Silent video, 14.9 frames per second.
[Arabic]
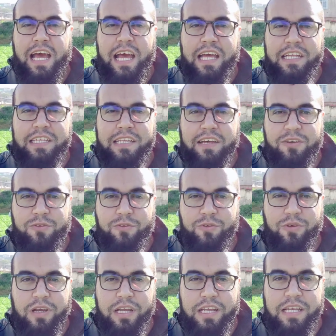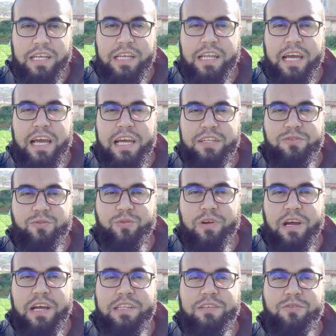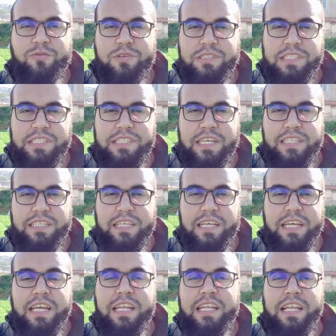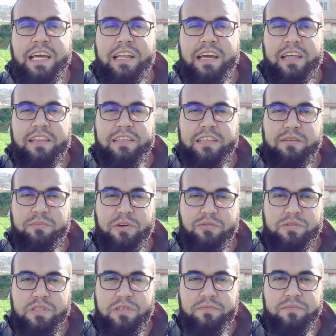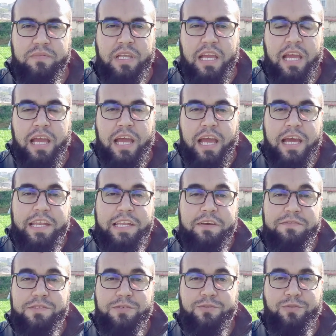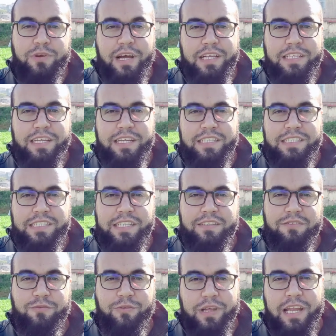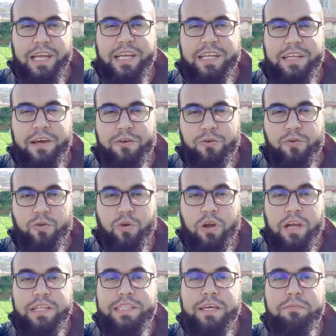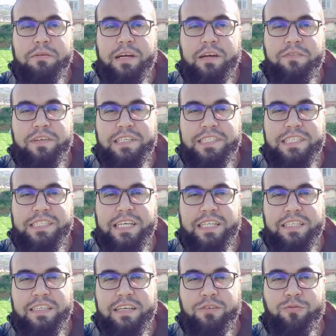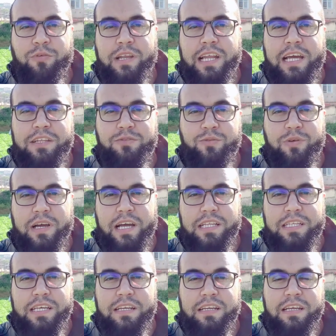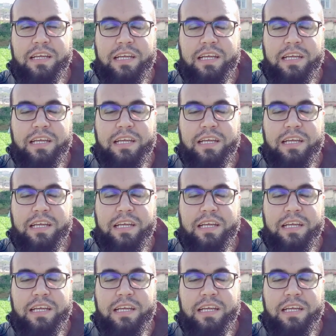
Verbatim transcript: أن الروح لا تغادر الجسد إلا لحظة الموت النفس تغادر الجسد ولكن الروح تبقى في الجسد ولا تغادر